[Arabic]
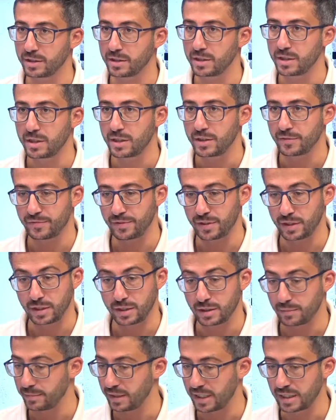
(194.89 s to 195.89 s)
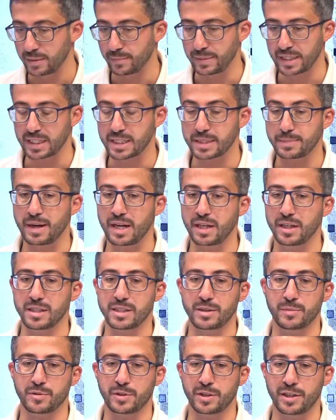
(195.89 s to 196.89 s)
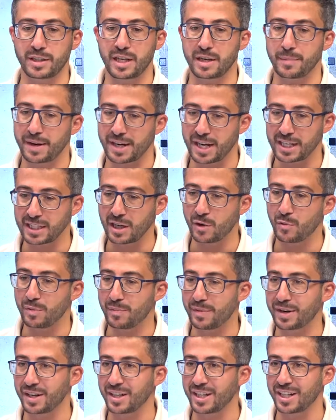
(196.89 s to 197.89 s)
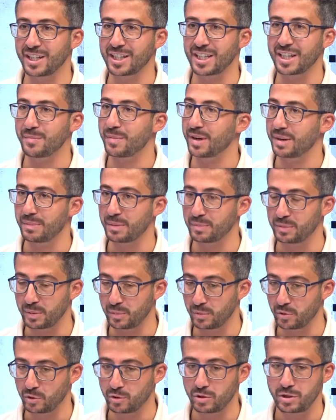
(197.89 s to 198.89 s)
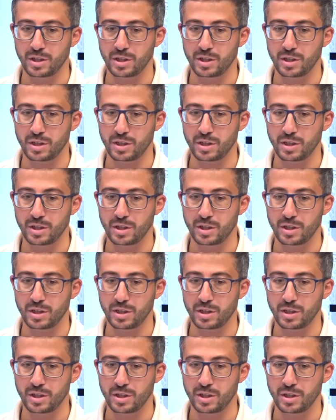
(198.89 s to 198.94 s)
صحيح في يعني بدك تسمح لي اذا بتريد انا مرقتها اول مره لكن ثاني مره ما بتمرق